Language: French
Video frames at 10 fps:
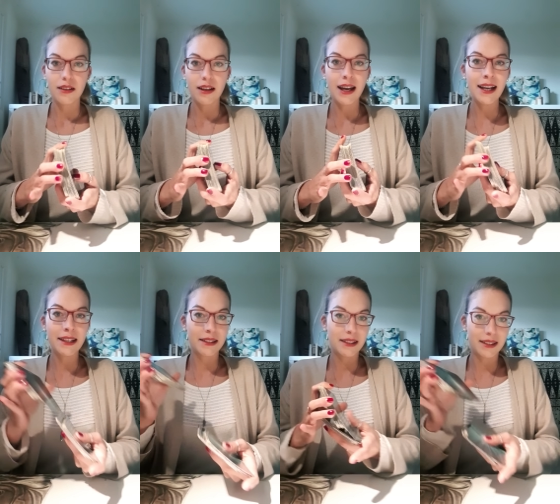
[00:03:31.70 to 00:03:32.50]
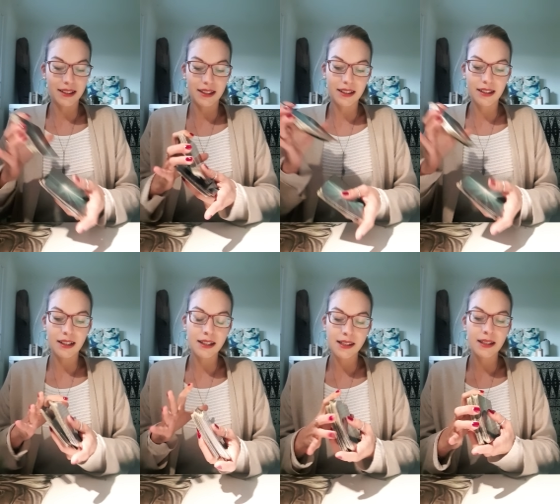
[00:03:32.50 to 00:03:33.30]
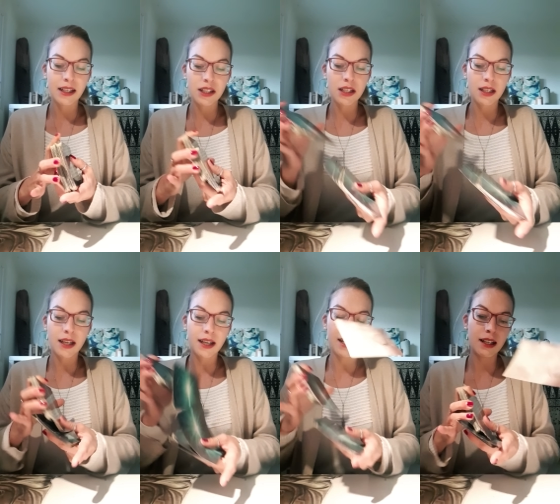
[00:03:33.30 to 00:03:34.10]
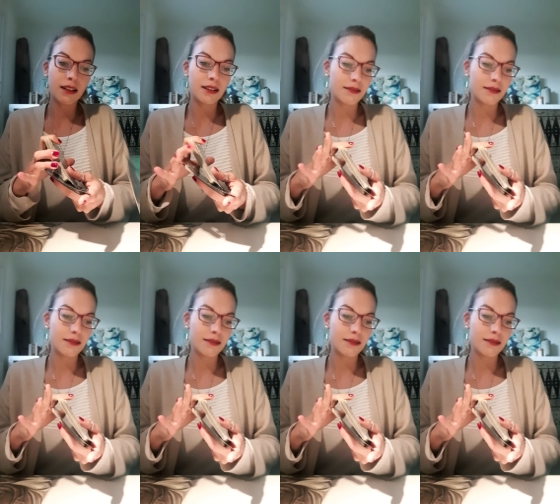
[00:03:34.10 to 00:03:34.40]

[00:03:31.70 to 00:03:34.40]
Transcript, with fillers: Allez, les énergies générales